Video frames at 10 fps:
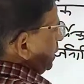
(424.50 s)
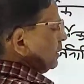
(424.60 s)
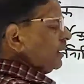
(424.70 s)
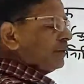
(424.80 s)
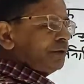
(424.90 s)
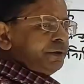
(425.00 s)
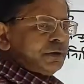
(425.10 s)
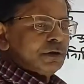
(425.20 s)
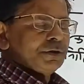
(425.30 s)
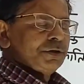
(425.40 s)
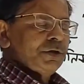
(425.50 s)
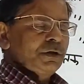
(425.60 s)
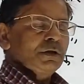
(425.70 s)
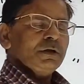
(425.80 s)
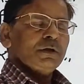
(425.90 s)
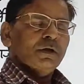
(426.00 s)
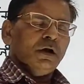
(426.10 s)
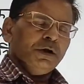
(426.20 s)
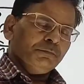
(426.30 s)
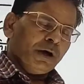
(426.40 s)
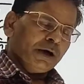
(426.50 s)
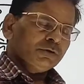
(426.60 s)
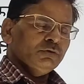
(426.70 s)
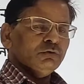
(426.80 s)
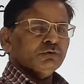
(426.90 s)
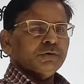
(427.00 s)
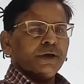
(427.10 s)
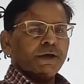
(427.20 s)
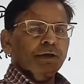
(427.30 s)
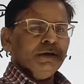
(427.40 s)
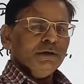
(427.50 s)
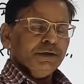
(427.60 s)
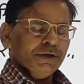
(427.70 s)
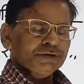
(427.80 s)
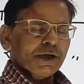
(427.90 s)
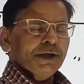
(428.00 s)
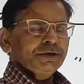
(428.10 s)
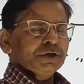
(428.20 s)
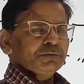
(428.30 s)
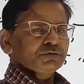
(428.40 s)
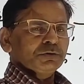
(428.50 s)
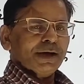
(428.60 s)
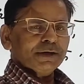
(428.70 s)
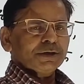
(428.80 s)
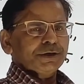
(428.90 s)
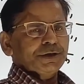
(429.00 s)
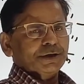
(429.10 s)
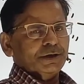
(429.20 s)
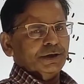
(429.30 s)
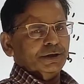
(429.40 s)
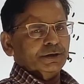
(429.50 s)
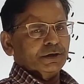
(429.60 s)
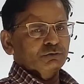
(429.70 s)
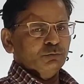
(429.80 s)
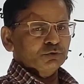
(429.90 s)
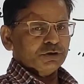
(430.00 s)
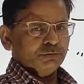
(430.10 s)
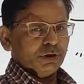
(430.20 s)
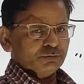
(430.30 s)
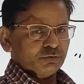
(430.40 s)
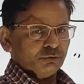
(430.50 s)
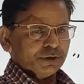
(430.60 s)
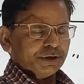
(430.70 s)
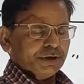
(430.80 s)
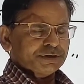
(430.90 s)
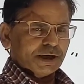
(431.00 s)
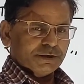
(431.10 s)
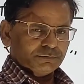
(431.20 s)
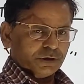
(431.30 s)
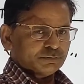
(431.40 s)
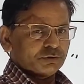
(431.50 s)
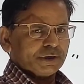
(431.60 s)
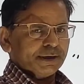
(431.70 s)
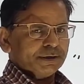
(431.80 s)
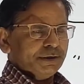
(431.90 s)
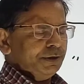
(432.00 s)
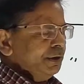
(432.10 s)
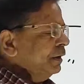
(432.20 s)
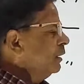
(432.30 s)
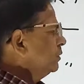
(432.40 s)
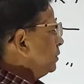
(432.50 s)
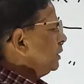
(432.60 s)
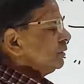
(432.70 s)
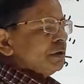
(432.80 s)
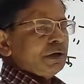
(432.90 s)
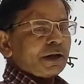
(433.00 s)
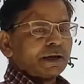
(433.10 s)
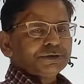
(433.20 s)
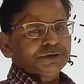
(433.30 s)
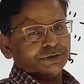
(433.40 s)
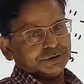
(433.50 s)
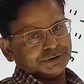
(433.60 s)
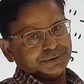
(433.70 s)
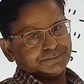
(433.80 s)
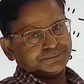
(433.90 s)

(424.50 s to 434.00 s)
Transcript: कारण क्या थे कि अं, भारतीयों को जो है ईसाई धर्म स्वीकार करने के लिए हिंदू मुस्लिम धर्म छोड़ करके ईसाई धर्म स्वीकार करिए तरह तरह के लालच देते थे